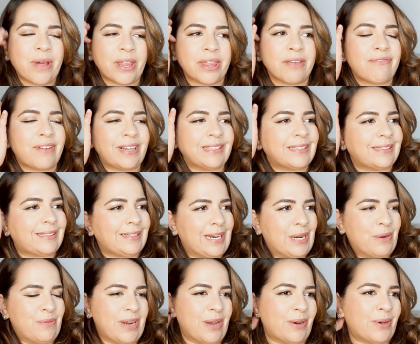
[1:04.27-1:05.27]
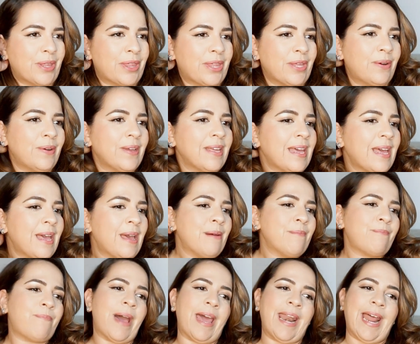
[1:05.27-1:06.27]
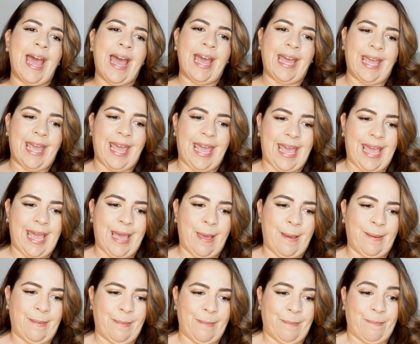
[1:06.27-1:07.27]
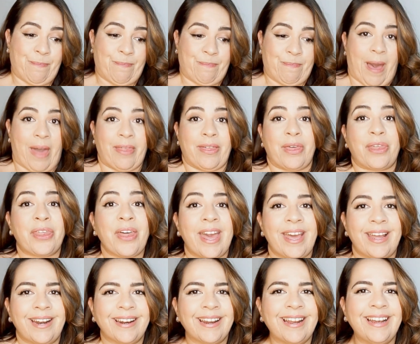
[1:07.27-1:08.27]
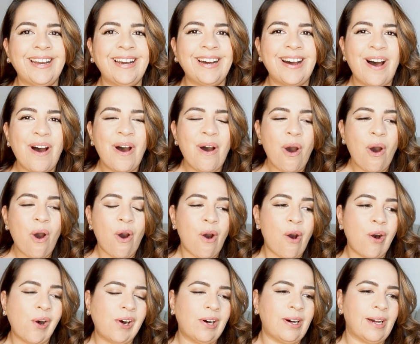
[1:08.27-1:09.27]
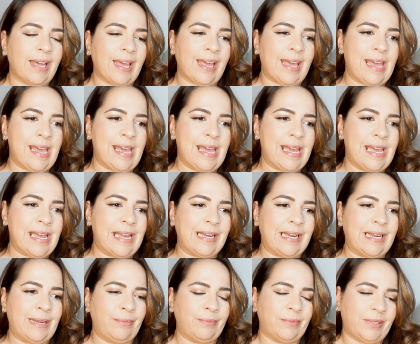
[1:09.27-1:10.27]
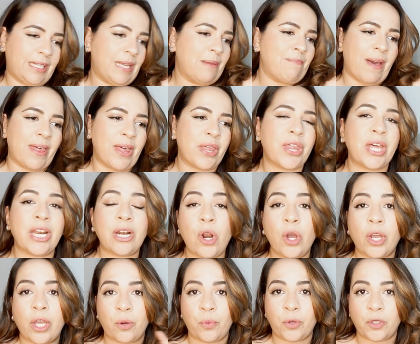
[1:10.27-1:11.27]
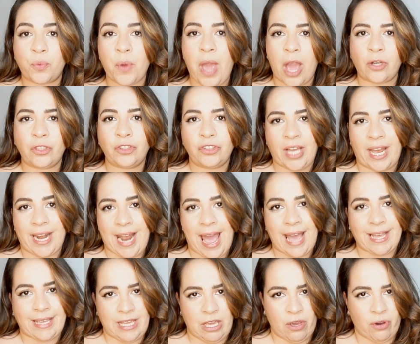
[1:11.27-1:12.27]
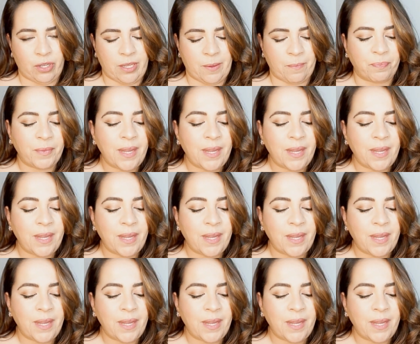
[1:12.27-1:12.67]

No hace falta tener un negocio para eh, padecer o, eh, sí, padecer lo que os voy a contar aquí hoy.